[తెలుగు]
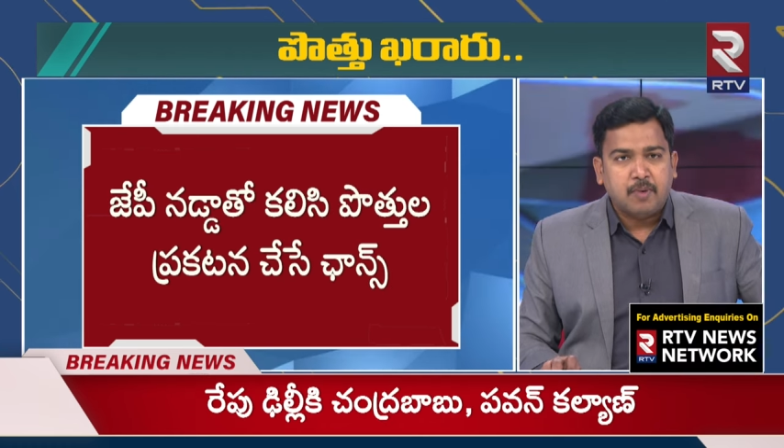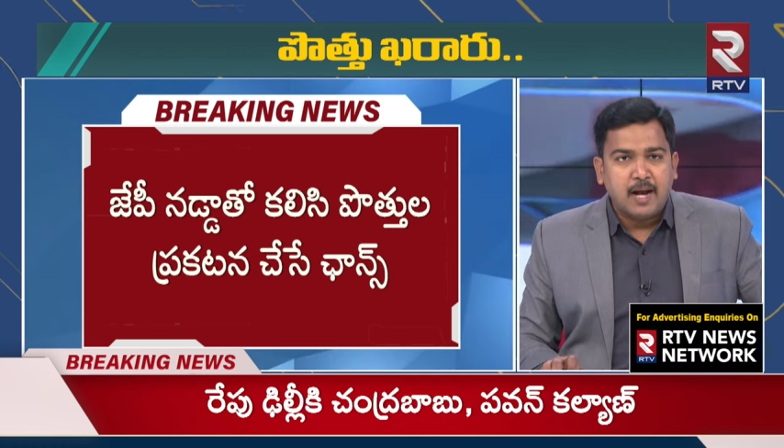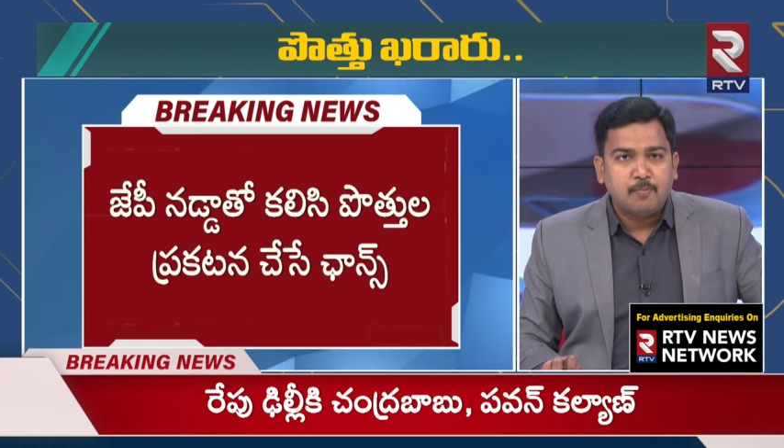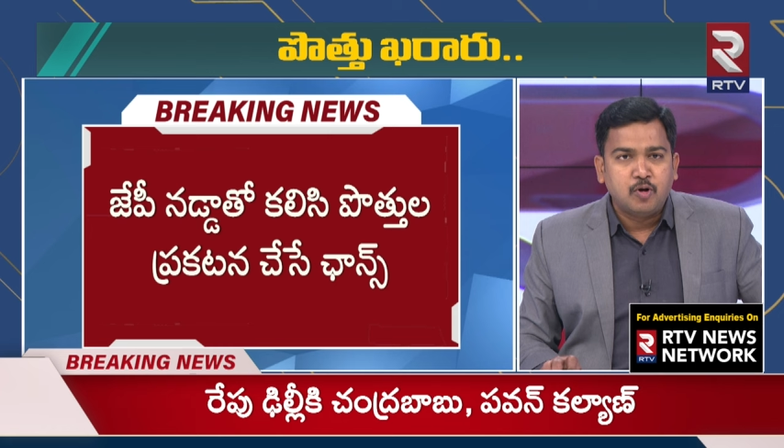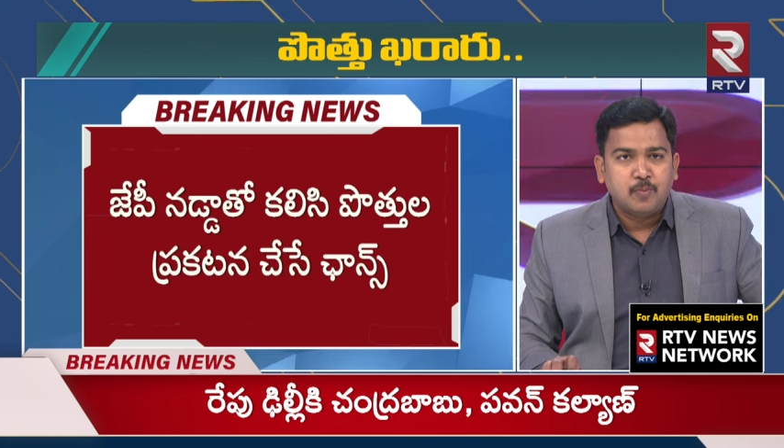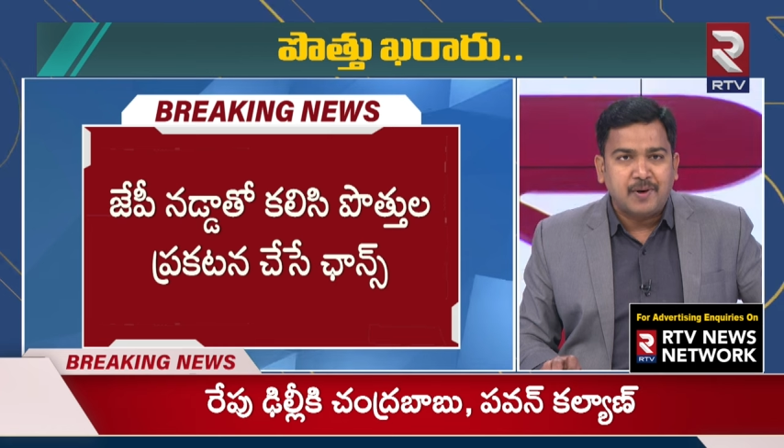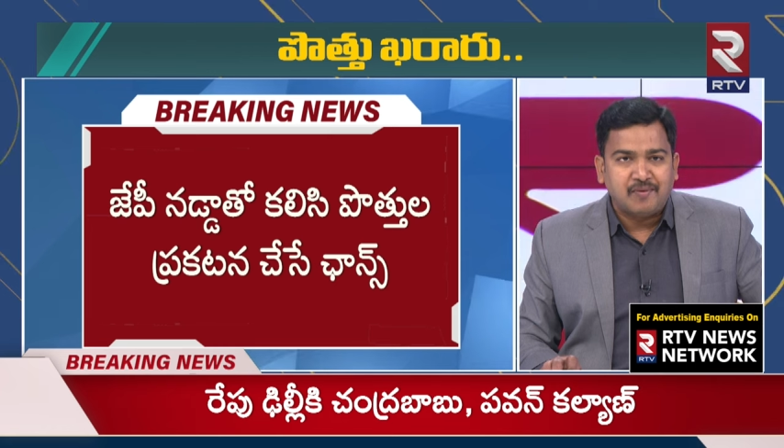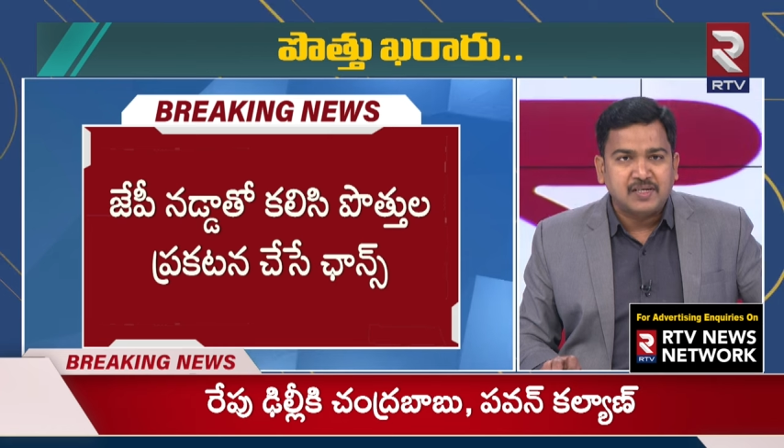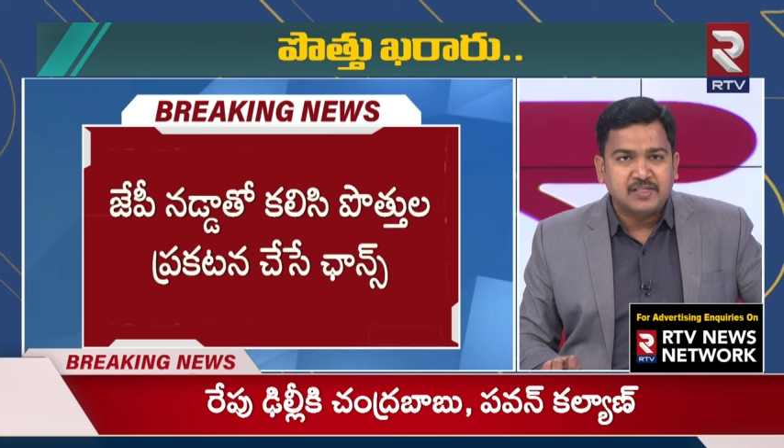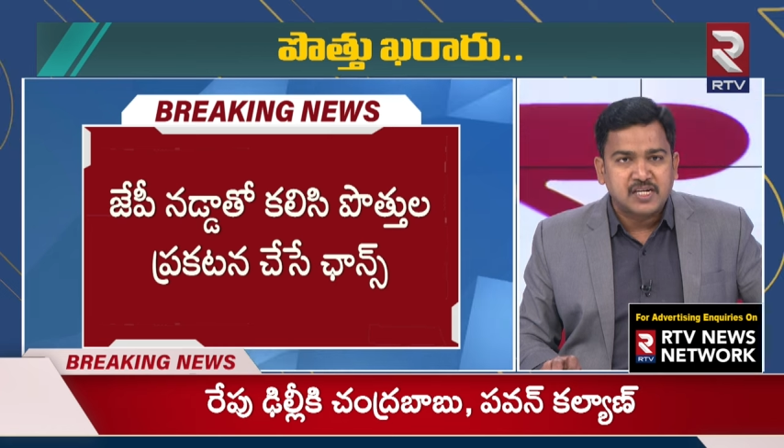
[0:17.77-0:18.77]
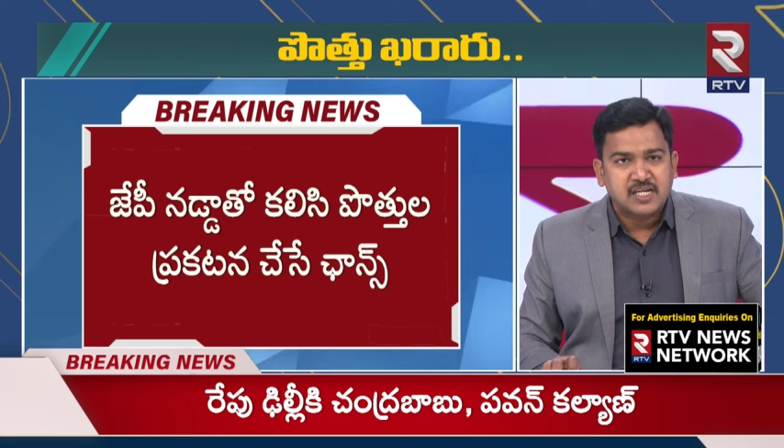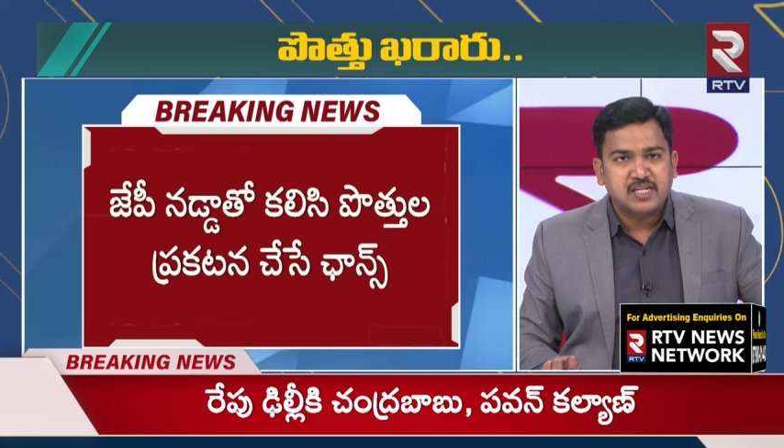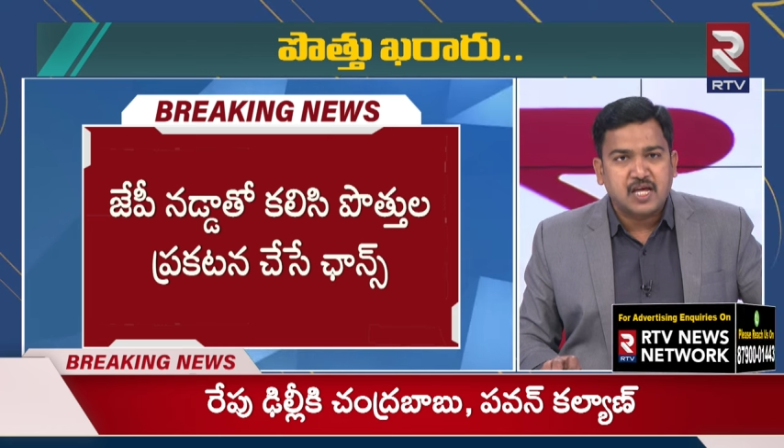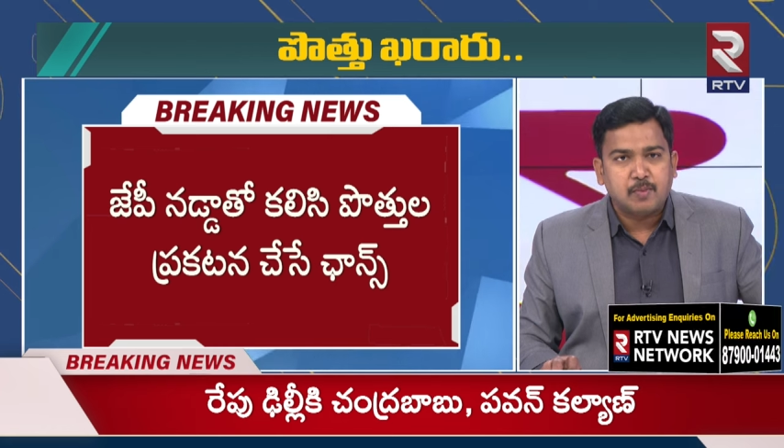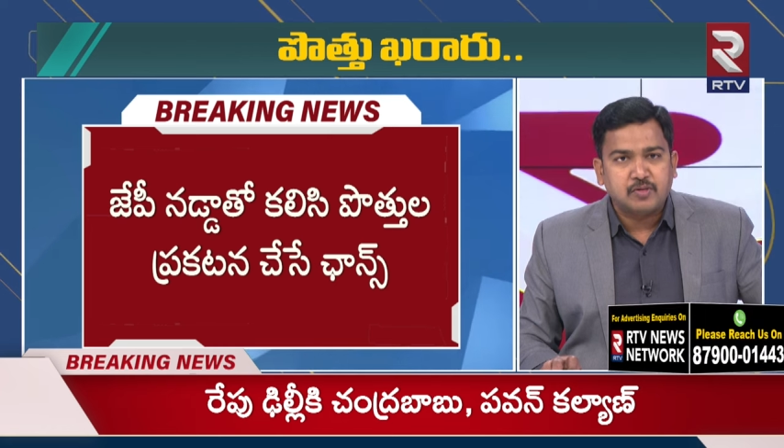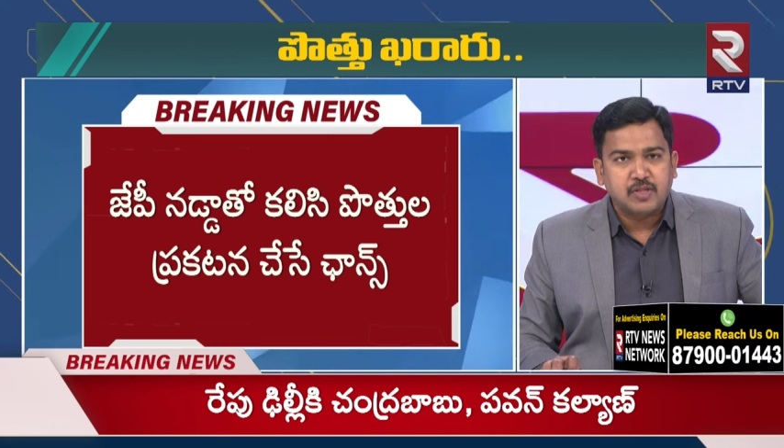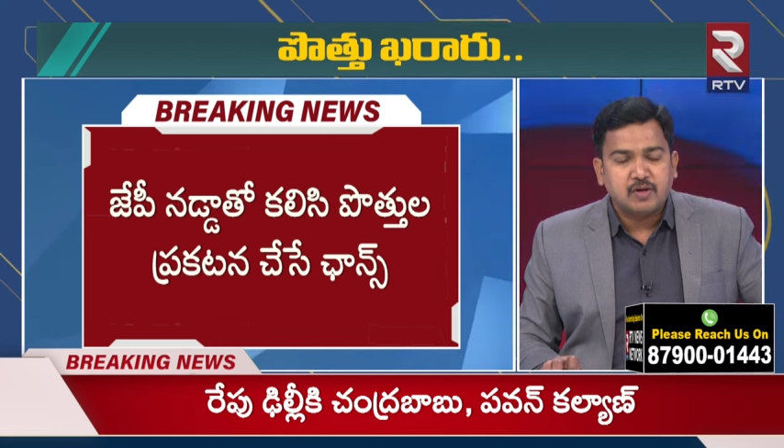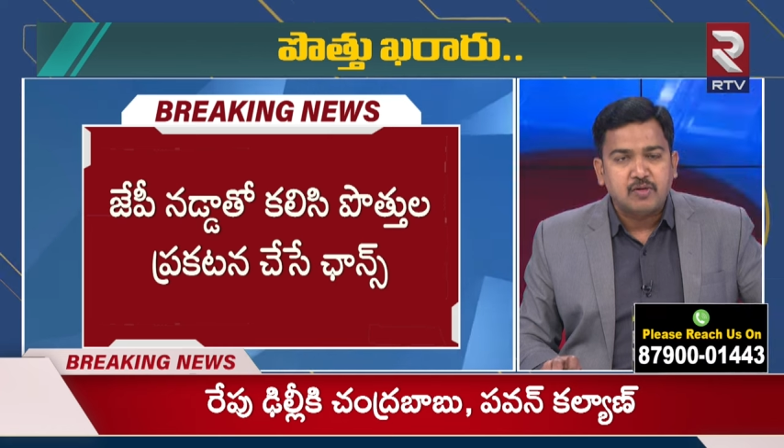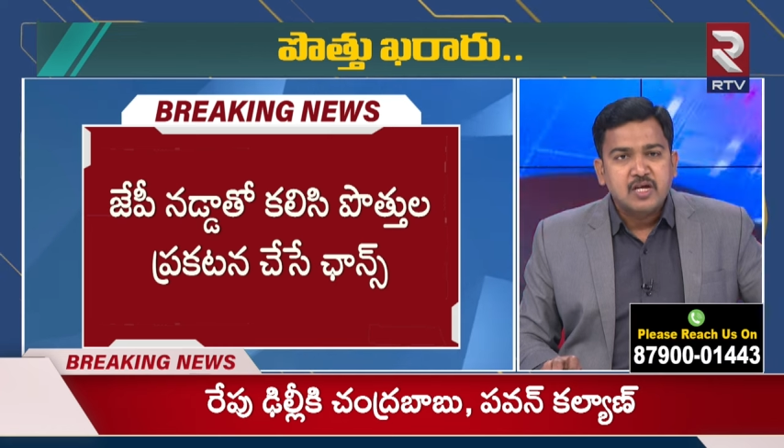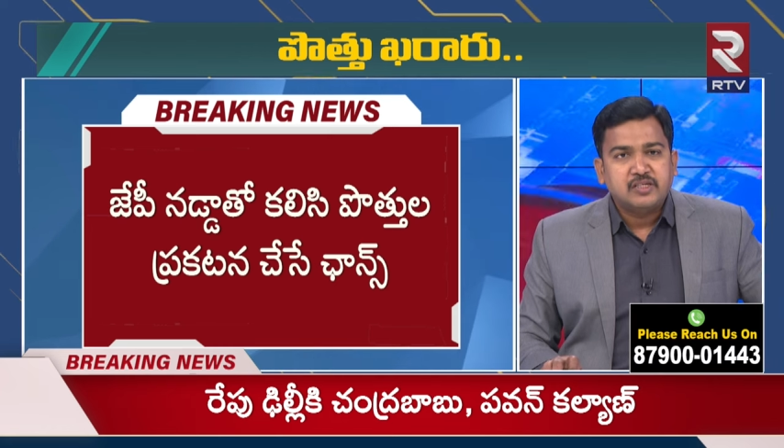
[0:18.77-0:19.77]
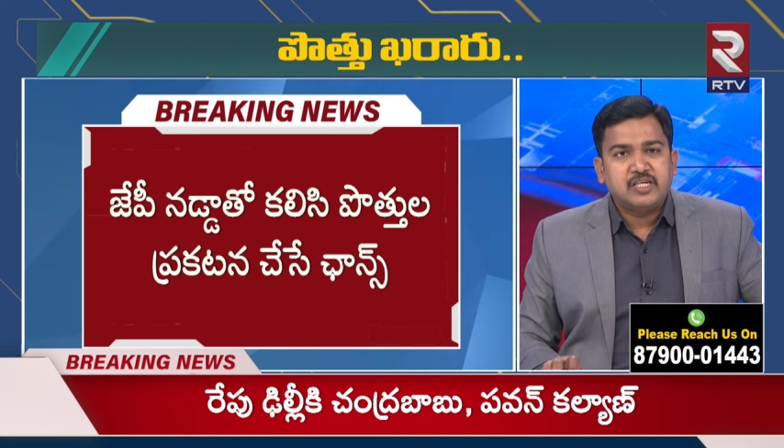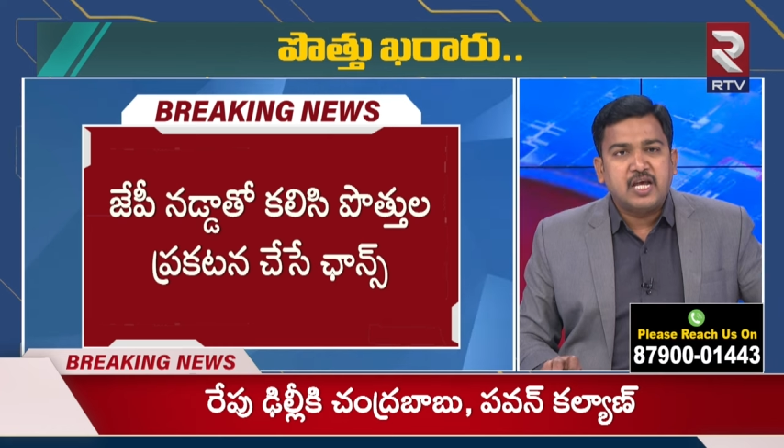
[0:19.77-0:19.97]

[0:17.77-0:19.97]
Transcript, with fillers: బాబు పవన్ చర్చలు జరపబోతున్నారు